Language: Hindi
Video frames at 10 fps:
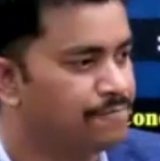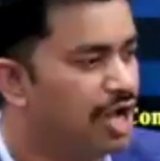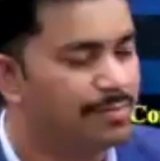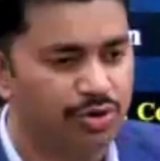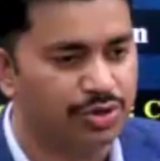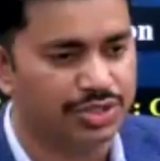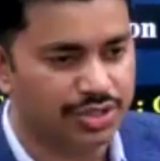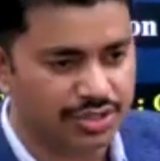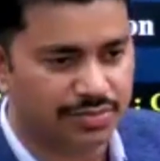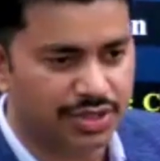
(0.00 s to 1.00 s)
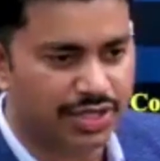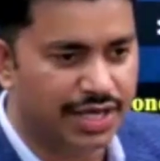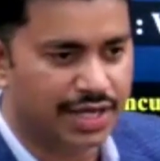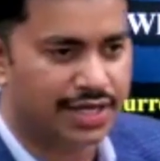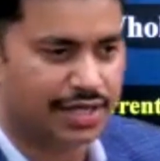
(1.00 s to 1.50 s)
आप बोलोगे सर समझ
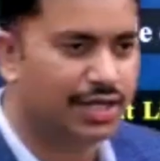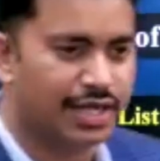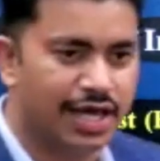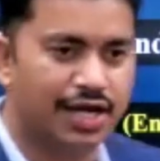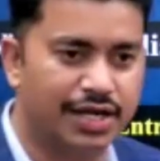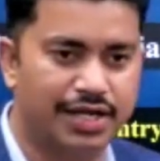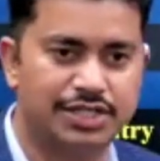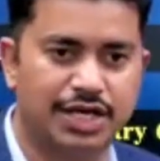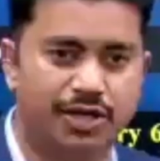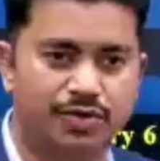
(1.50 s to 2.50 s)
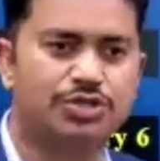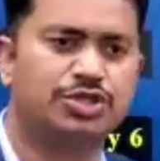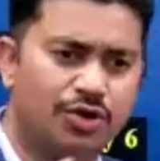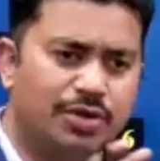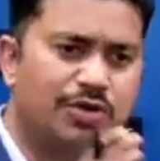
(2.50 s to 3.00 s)
नहीं आया कि क्या लिखना चाह रहे हो
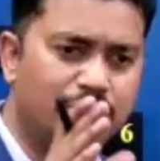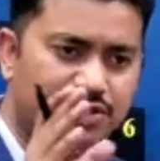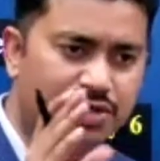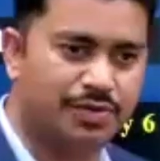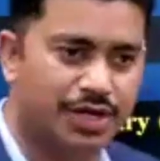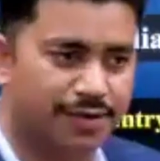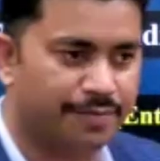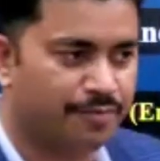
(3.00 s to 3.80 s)
चलो एक बार ऑब्जर्व करिए